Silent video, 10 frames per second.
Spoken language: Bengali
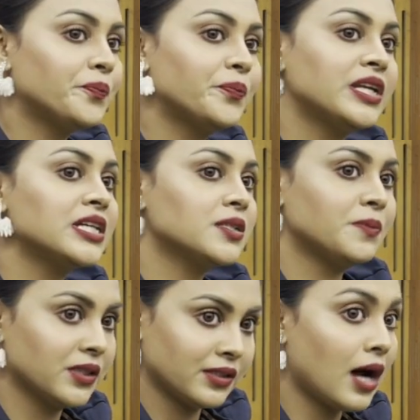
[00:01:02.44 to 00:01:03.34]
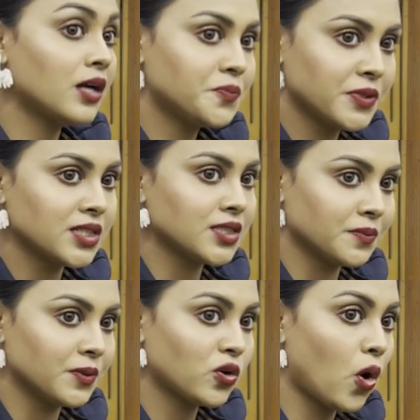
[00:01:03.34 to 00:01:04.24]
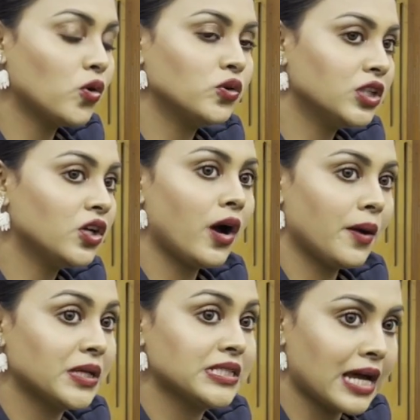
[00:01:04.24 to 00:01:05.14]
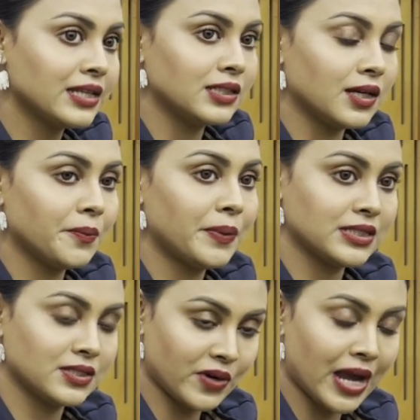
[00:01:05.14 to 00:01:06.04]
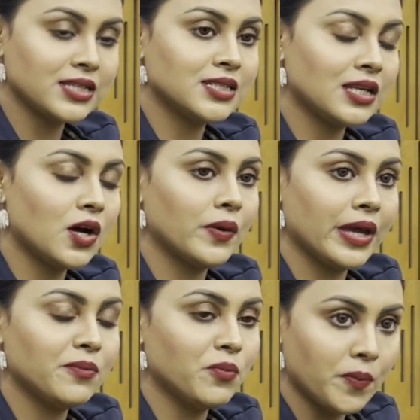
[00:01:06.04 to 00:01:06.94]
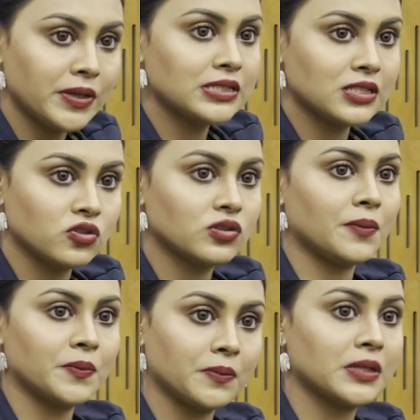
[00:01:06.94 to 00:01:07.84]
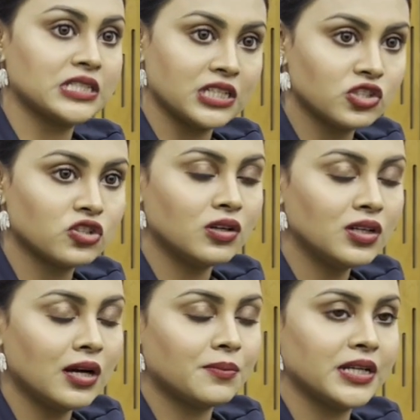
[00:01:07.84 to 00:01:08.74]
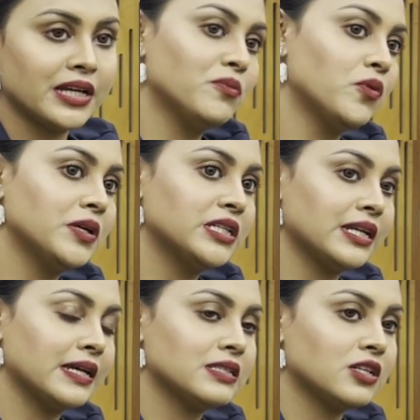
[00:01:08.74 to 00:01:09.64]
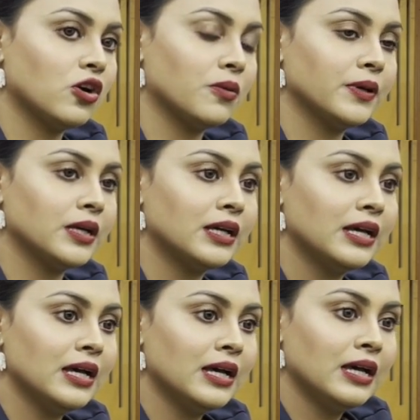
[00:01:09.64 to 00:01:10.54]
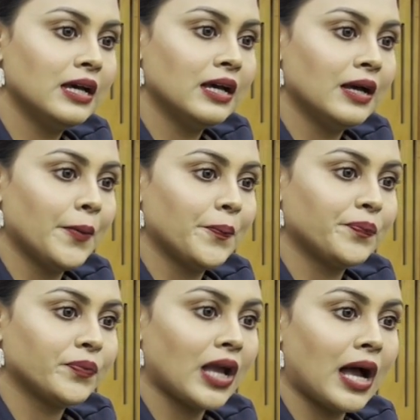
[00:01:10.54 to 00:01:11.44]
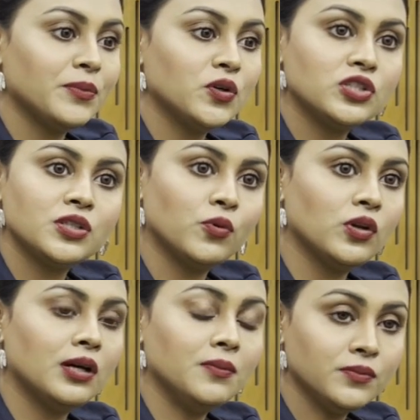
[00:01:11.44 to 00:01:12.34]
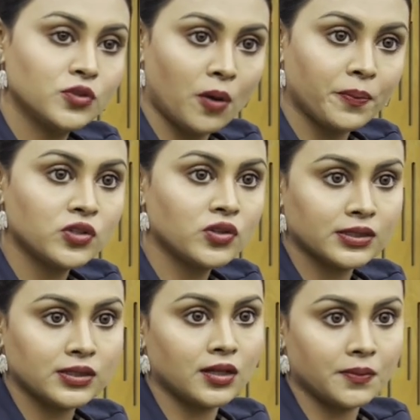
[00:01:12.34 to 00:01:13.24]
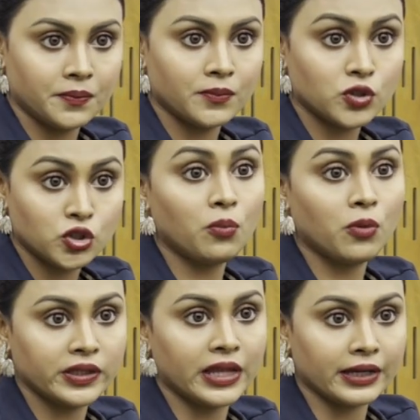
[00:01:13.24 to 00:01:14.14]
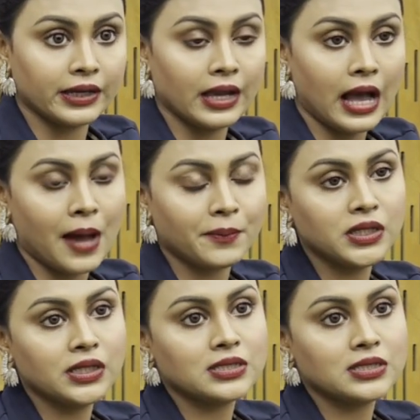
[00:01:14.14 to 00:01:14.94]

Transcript: প্রেডিক্টেবল না আনপ্রেডিক্টেবল কখন কি হয় আমরা জানি না বাট রাইট নাও এই মোমেন্টে যদি আপনি আমাকে জিজ্ঞেস করেন আমার এই মোমেন্টের অ্যান্সার হবে আমি ওই যে বললাম সবকিছু একটা সময় থাকে আমি